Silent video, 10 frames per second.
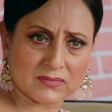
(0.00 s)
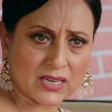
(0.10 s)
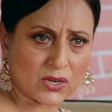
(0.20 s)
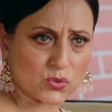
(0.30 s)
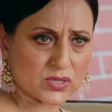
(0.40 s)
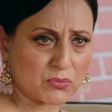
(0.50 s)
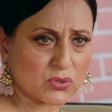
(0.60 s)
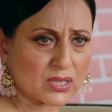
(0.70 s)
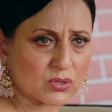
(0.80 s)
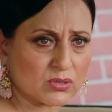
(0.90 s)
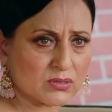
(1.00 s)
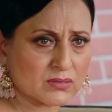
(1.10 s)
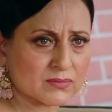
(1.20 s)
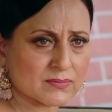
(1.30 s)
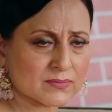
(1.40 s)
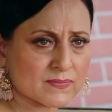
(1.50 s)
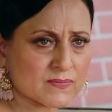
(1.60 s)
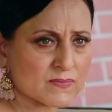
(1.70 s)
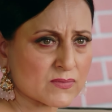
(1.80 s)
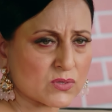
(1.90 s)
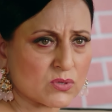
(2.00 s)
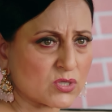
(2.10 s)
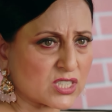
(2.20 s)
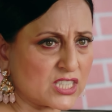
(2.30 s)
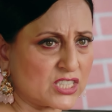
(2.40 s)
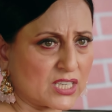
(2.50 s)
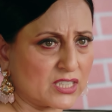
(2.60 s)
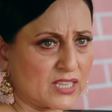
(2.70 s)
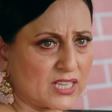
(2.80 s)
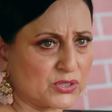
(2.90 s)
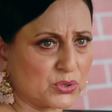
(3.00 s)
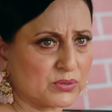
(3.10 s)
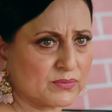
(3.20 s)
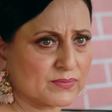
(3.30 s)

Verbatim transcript: लेकिन उस अमृता को उसकी जगह दिखा दो